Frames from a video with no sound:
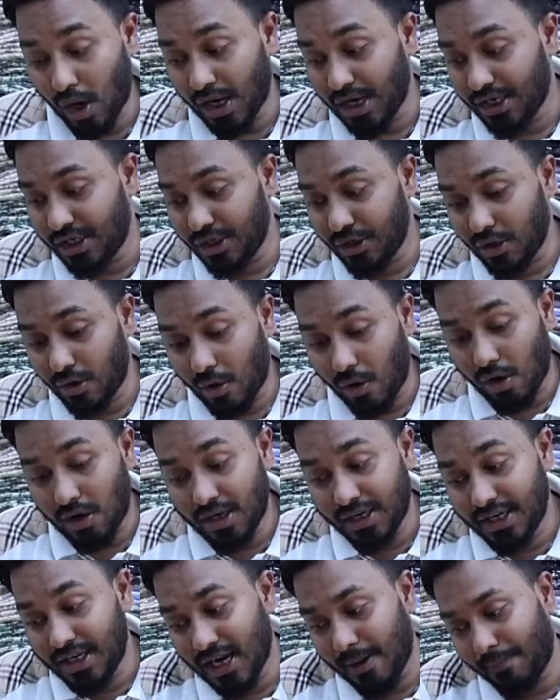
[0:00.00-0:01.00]
কোয়ালিটি
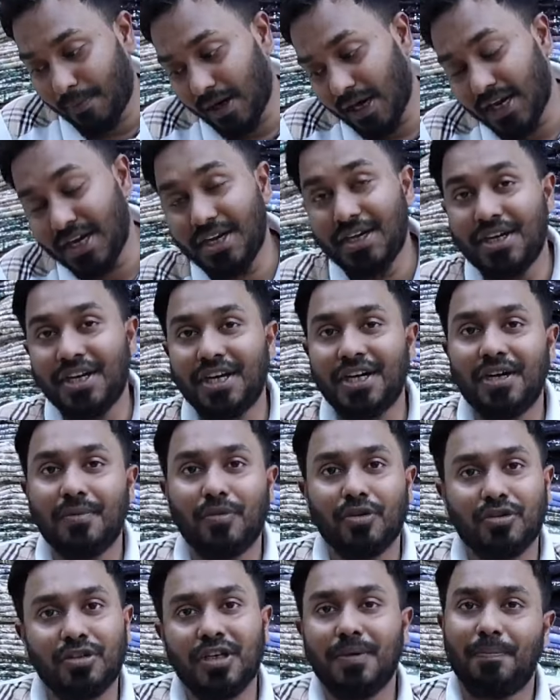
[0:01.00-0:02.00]
অলরেডি আপনারা ইন্ডিয়ানের
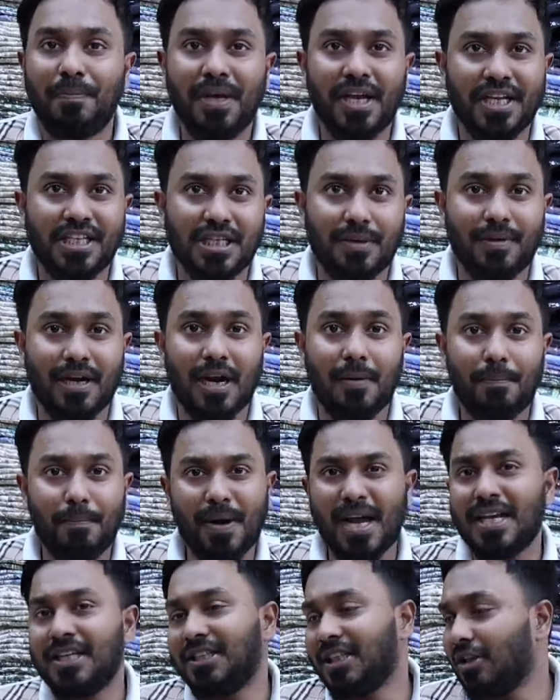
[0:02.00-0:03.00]
মতনই পেয়ে যাবেন আর
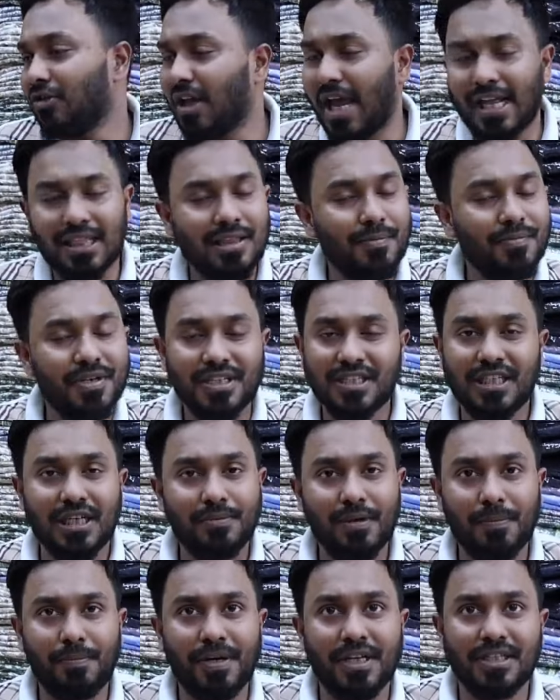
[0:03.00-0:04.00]
প্রাইসটা তো একদম
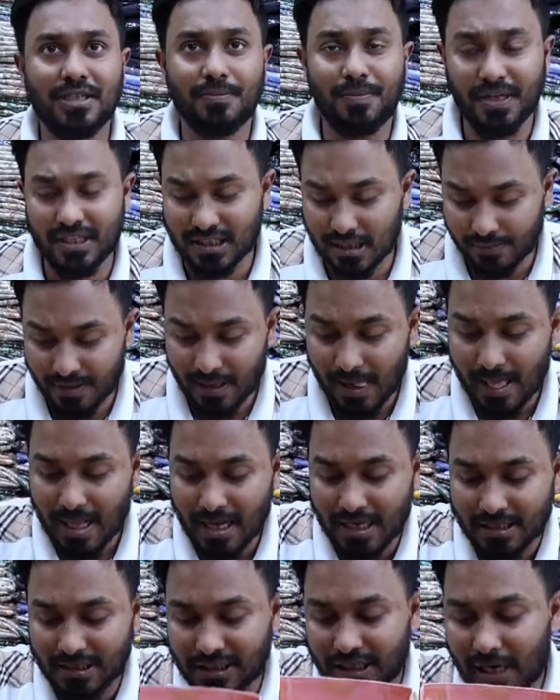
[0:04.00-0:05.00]
রিজনেবল প্রাইসে পেয়ে যাবেন
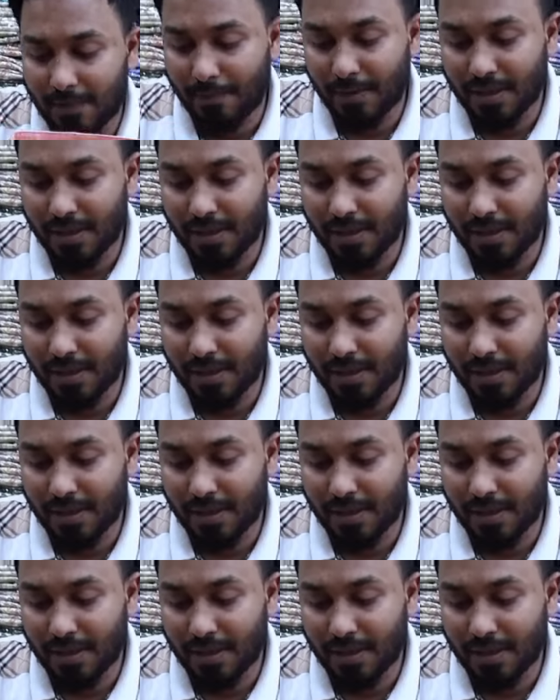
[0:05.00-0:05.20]
যেটা